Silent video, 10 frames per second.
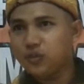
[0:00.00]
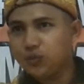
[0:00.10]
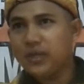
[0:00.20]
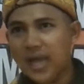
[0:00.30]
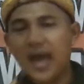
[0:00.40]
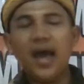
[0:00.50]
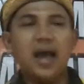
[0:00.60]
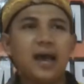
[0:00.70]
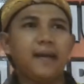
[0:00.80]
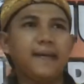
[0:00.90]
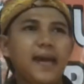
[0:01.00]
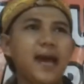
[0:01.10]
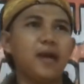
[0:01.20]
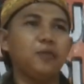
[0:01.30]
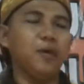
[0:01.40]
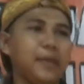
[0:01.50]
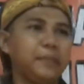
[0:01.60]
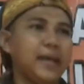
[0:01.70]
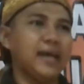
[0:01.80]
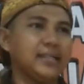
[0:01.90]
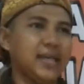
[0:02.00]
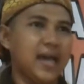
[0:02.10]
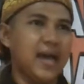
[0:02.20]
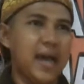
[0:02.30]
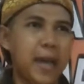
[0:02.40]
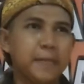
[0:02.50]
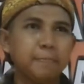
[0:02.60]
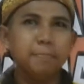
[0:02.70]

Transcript: Sudah. Ya, luar biasa.